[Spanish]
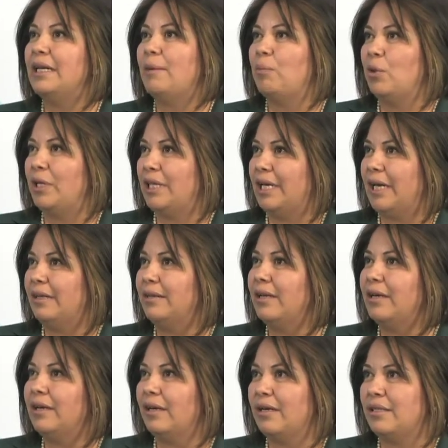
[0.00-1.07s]
la política
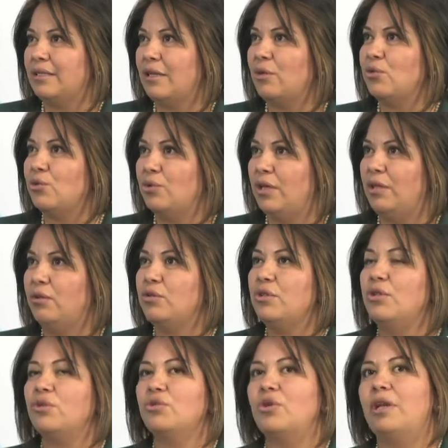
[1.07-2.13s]
interna en Estados Unidos,
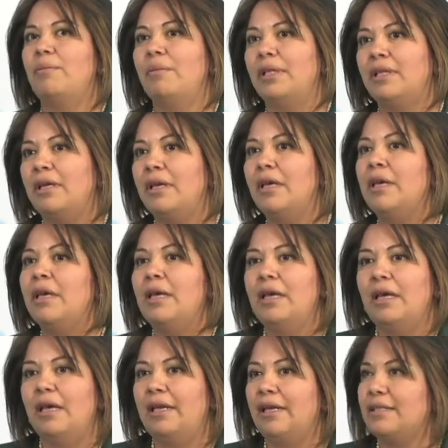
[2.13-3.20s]
y no solamente
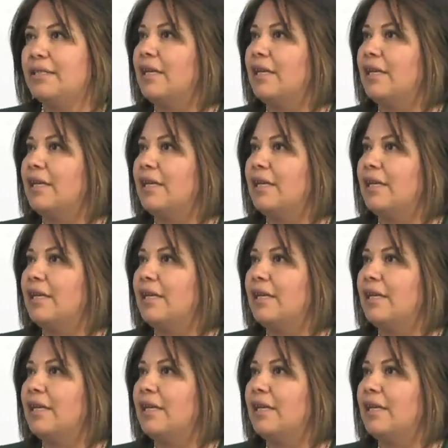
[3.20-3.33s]
en este